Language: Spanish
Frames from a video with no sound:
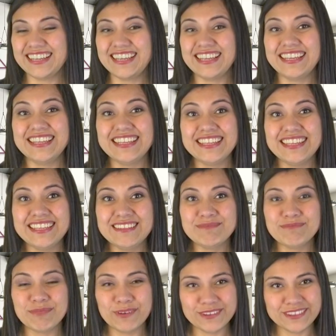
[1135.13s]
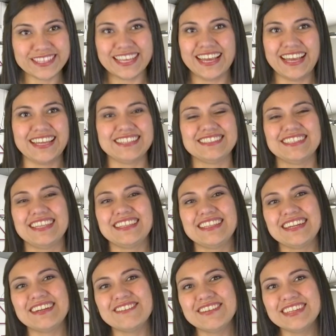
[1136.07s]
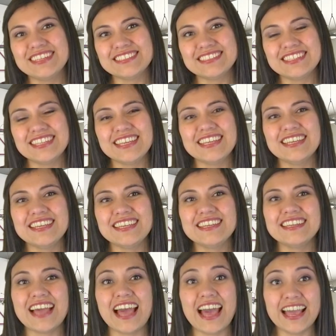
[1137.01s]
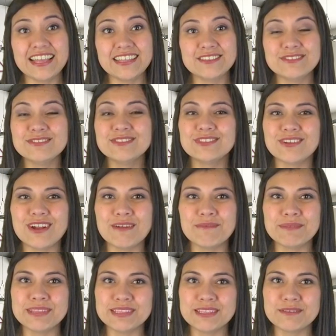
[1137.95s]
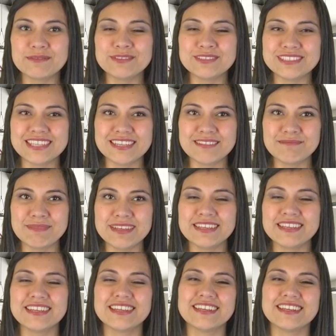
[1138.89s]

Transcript: en podcast a través de iTunes. Solamente búsquenme